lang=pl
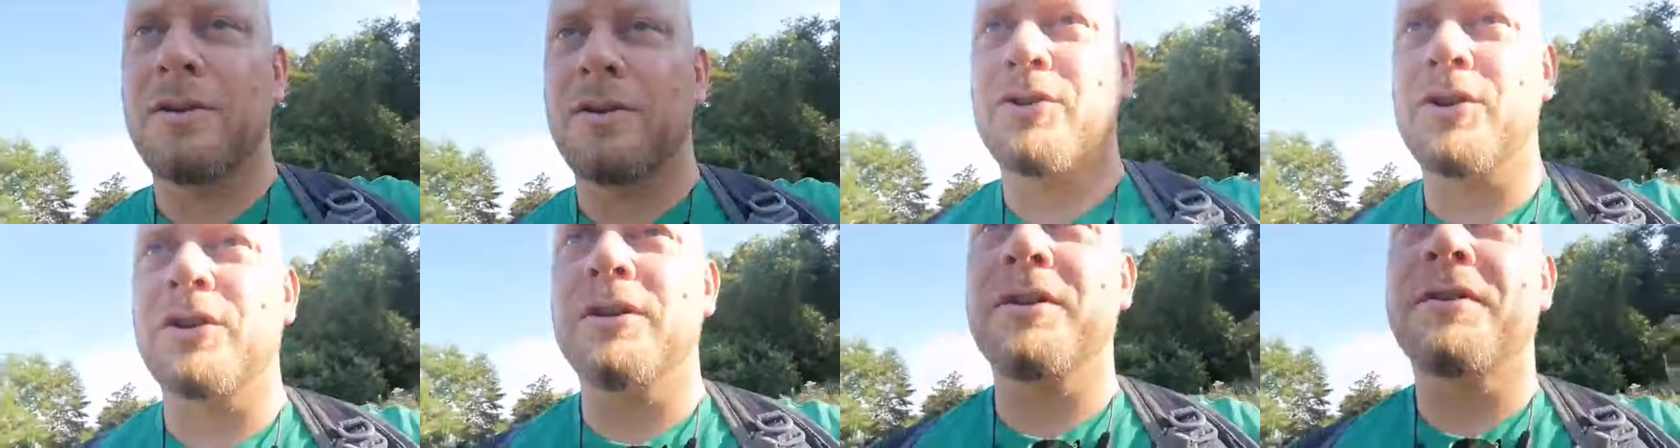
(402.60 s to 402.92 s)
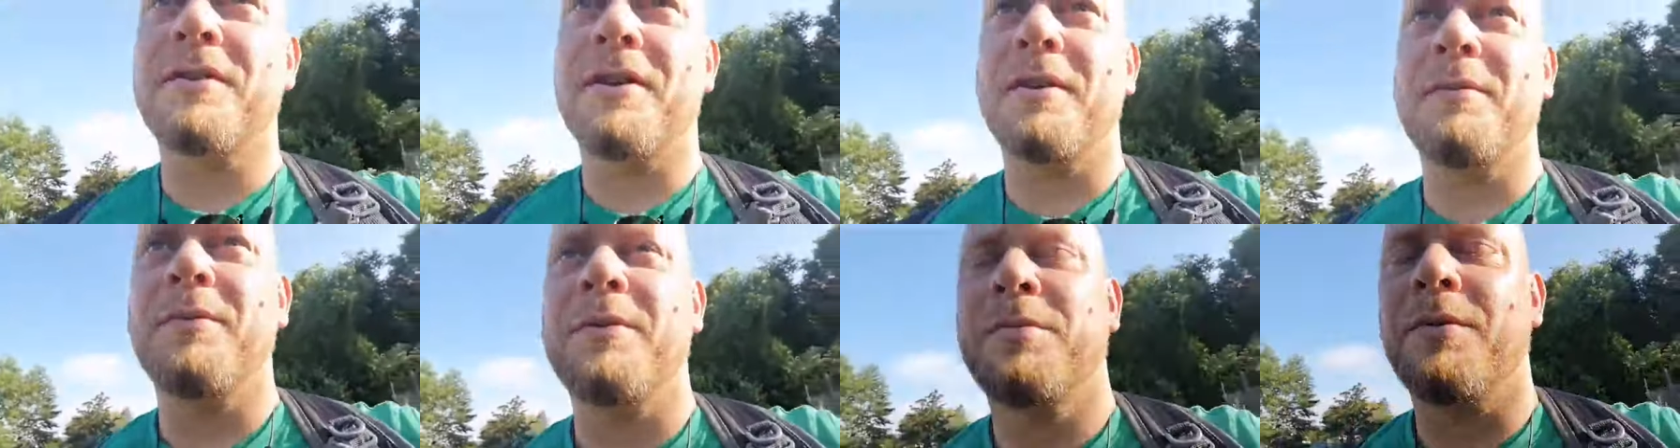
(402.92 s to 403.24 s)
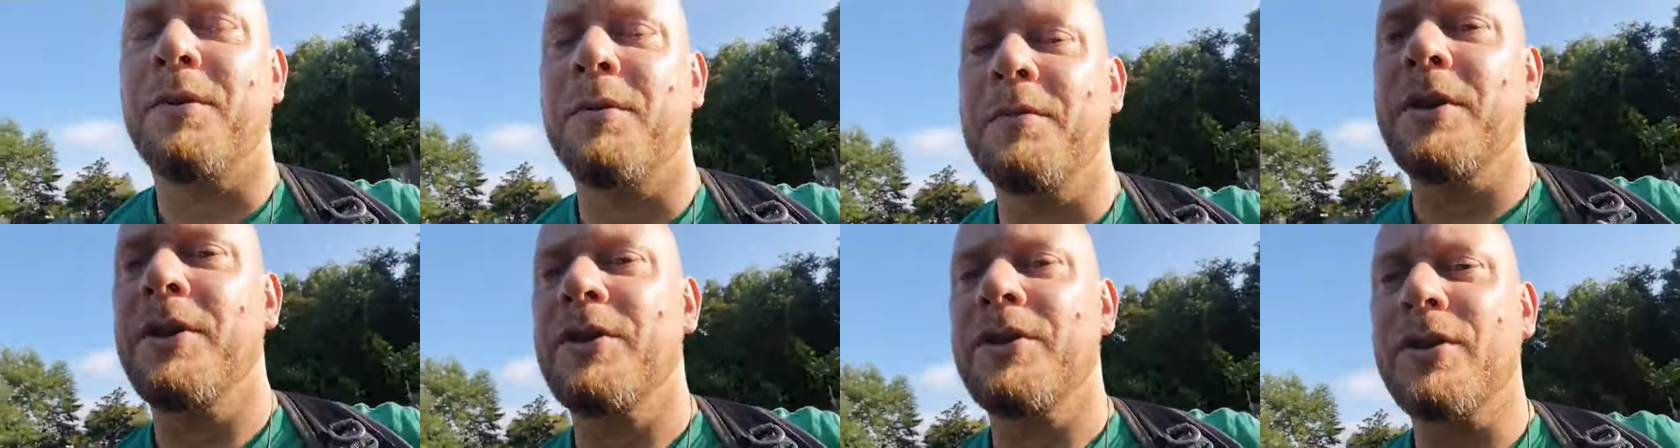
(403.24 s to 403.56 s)
Jeżeli chcemy
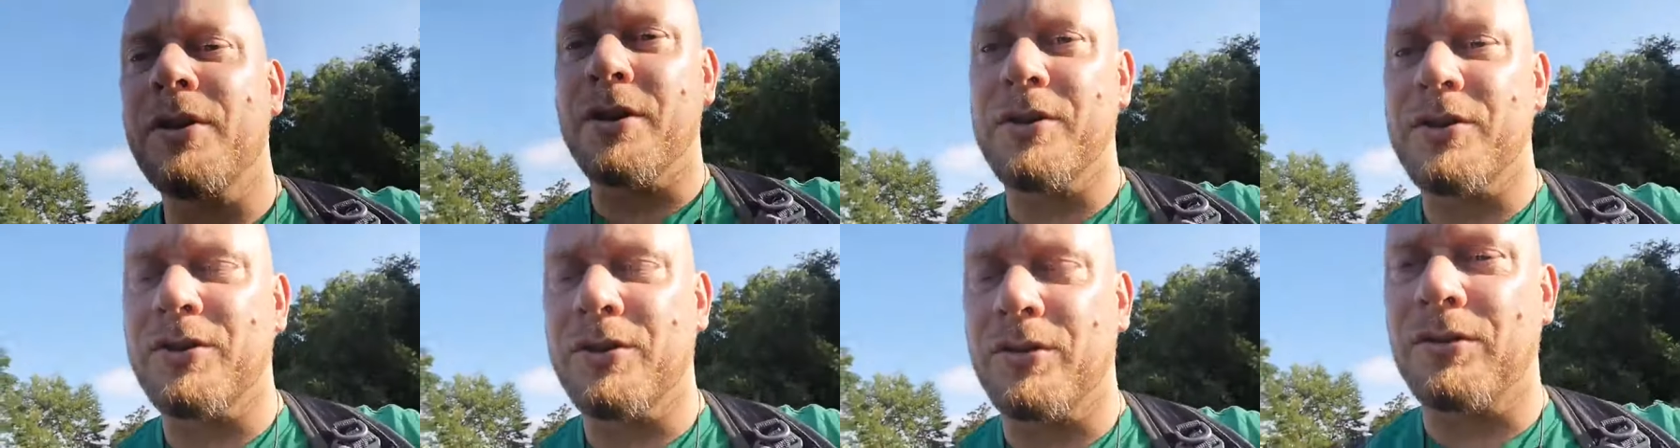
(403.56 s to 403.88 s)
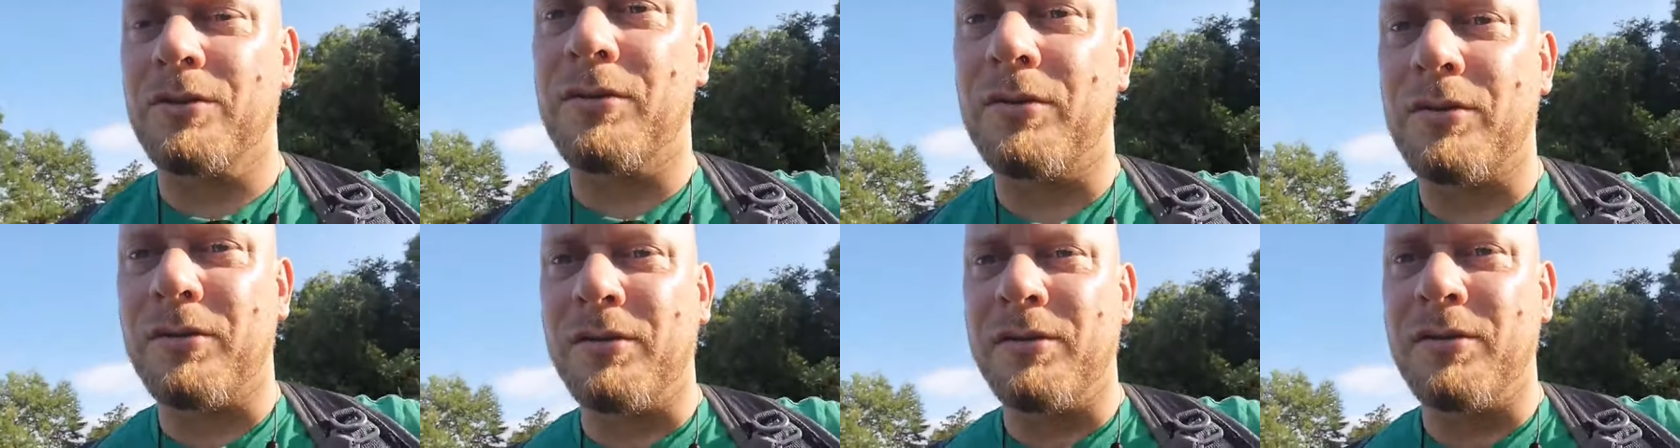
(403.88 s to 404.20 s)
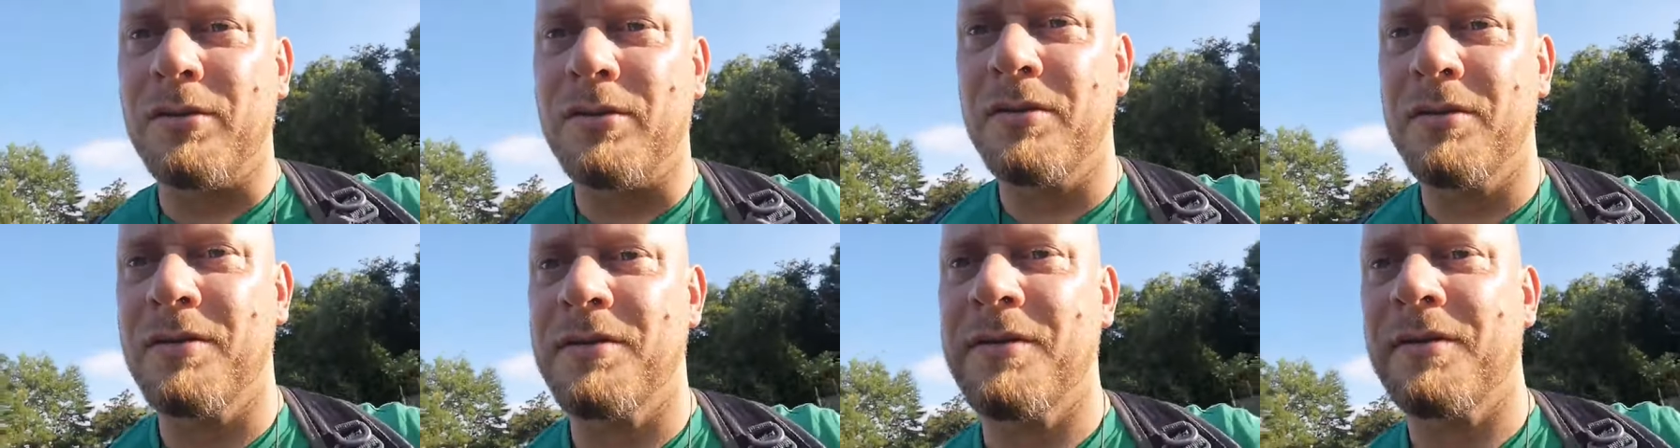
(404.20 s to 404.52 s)
pomyśleć o
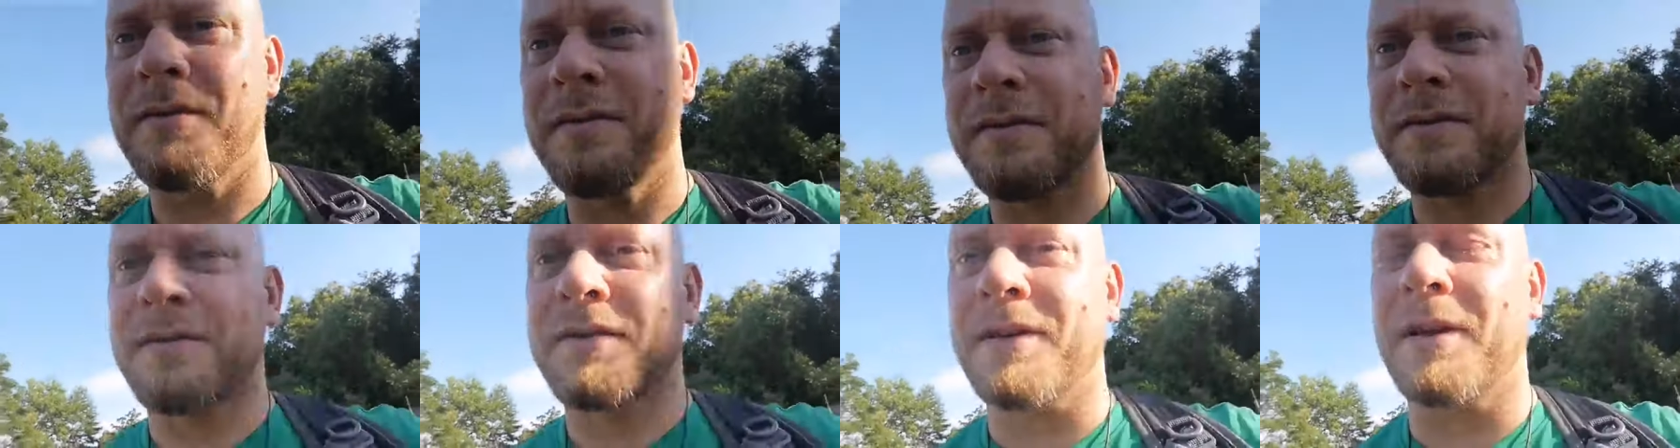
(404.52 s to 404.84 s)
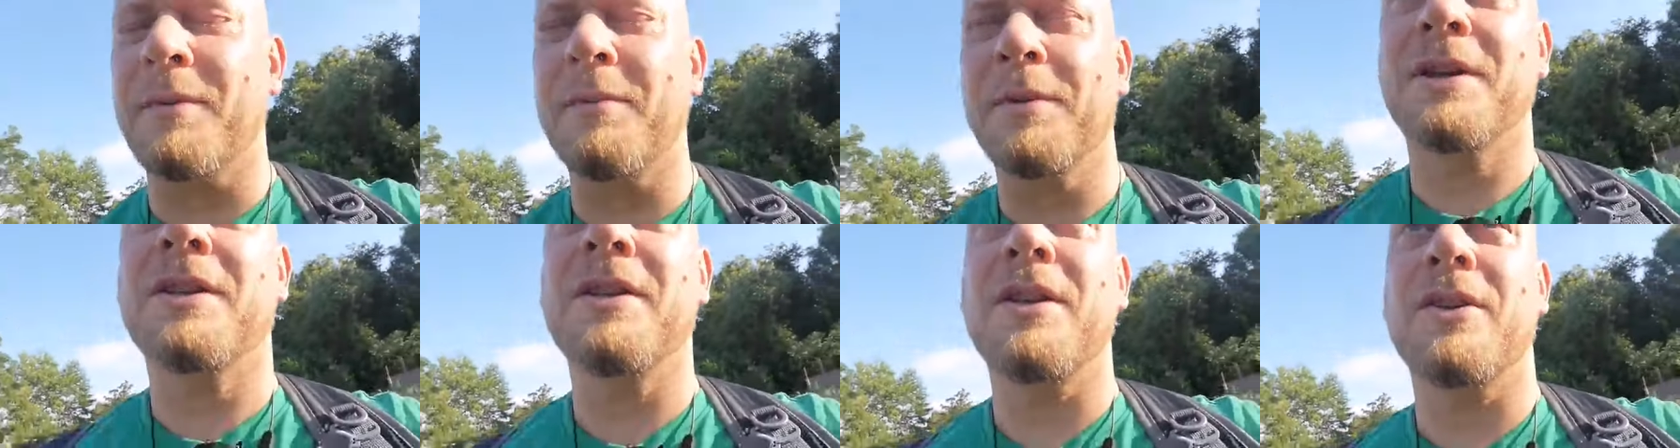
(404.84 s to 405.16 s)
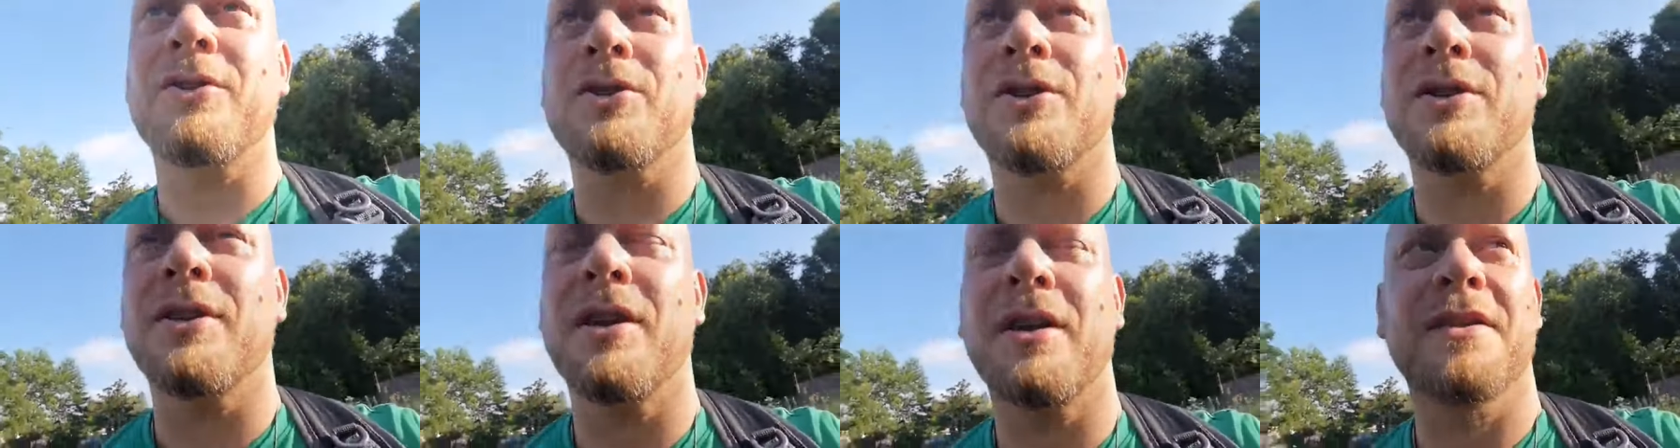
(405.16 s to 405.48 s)
samej
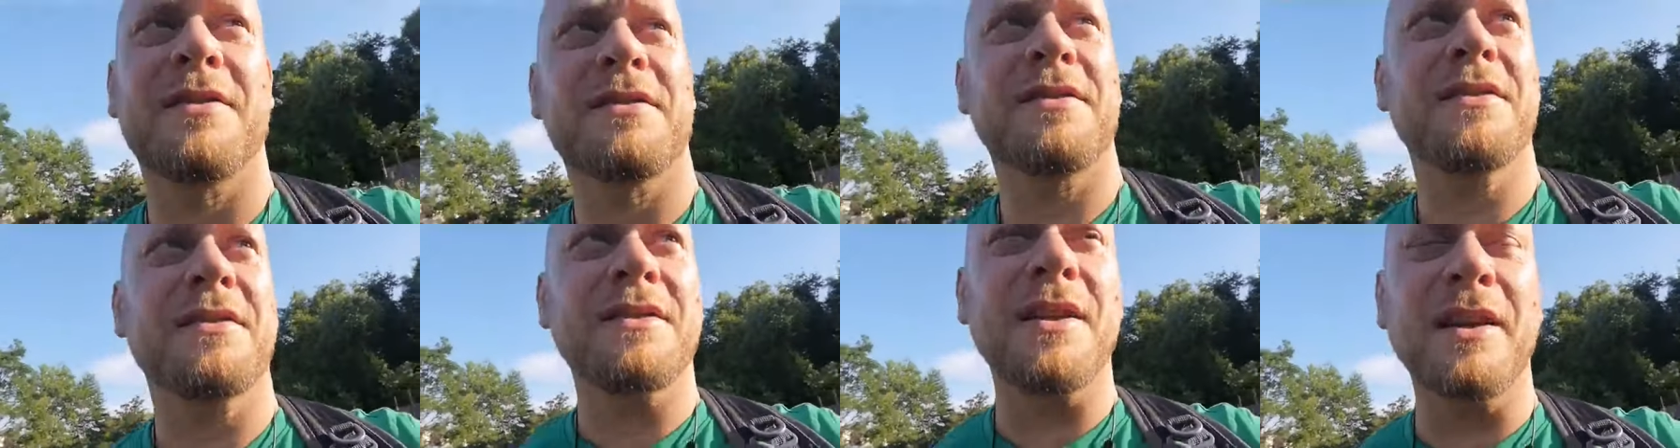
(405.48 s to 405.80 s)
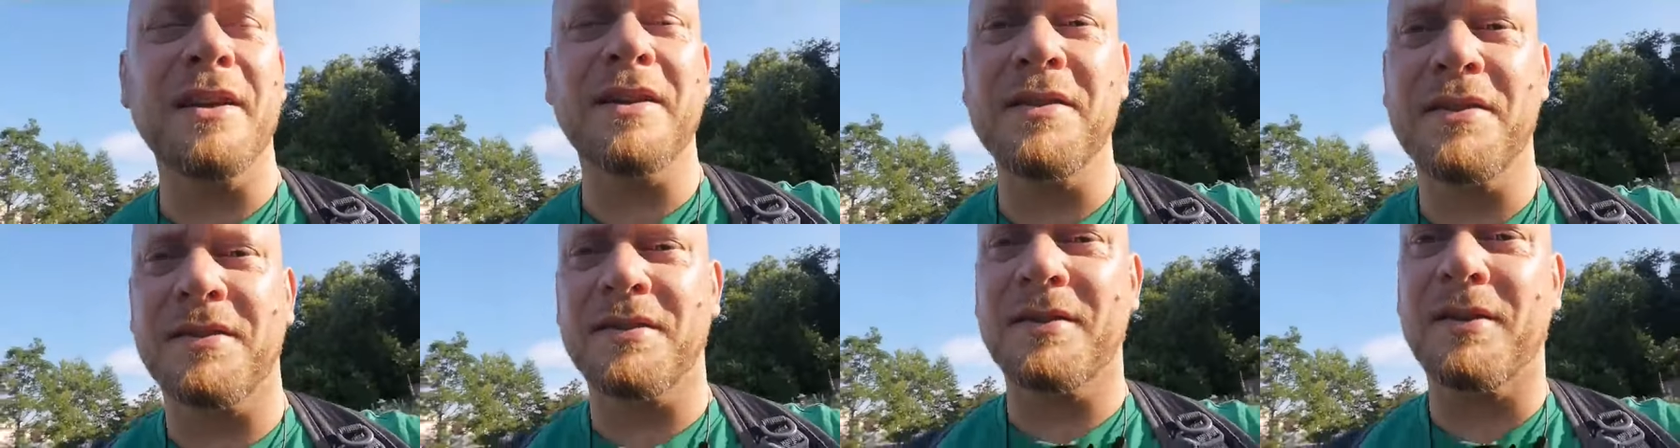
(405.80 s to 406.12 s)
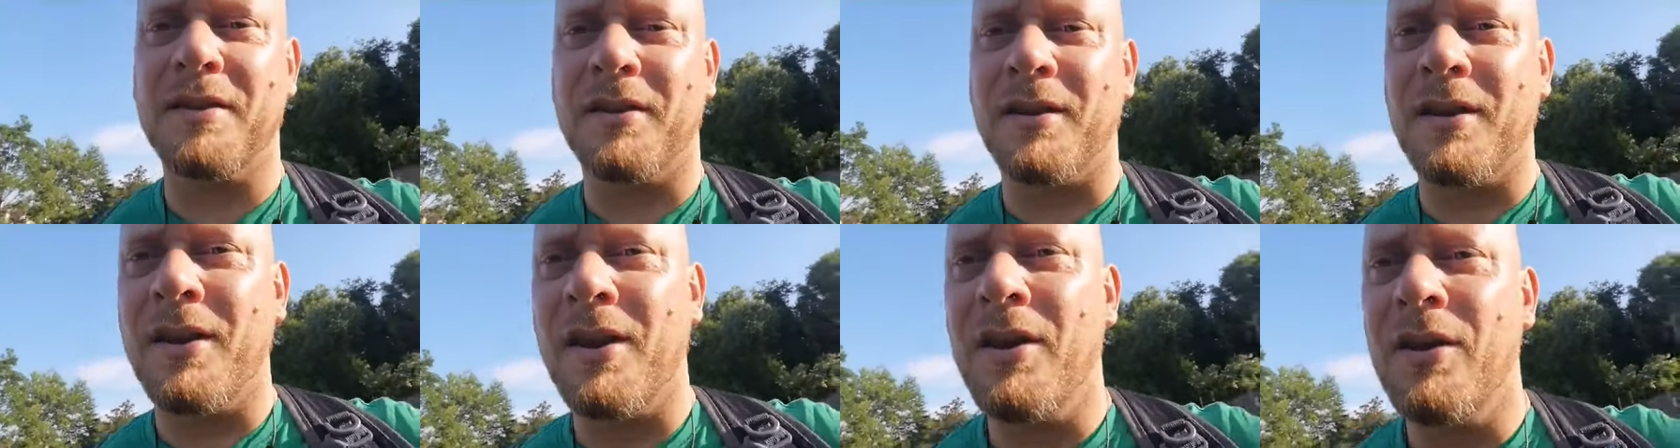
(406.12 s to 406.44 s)
naszej
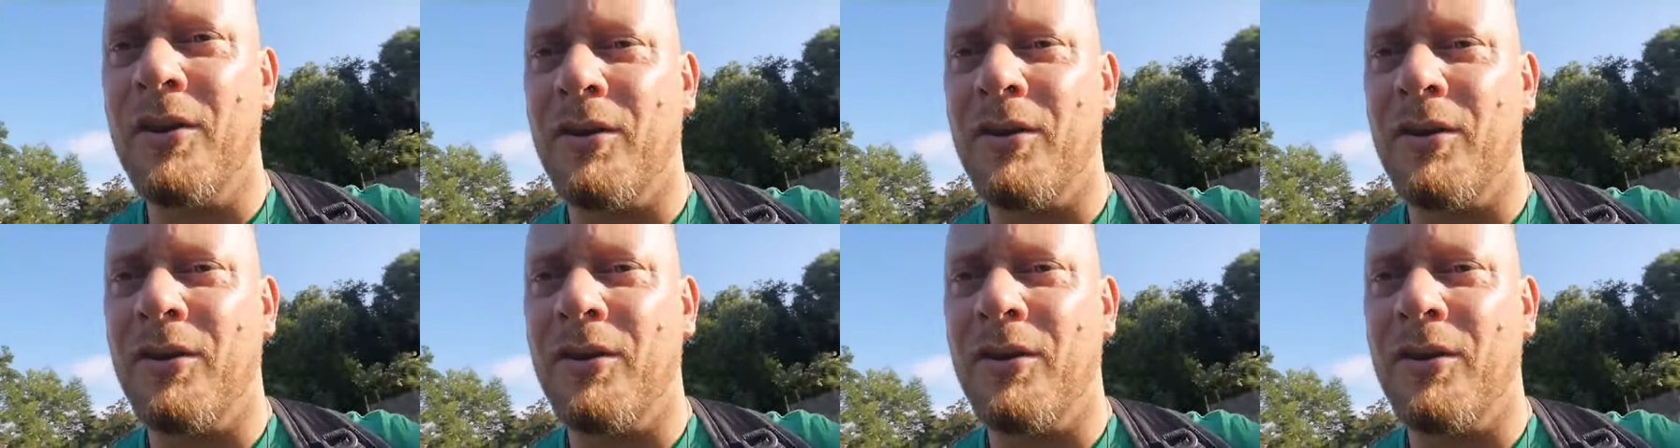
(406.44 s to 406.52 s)
egzystencji,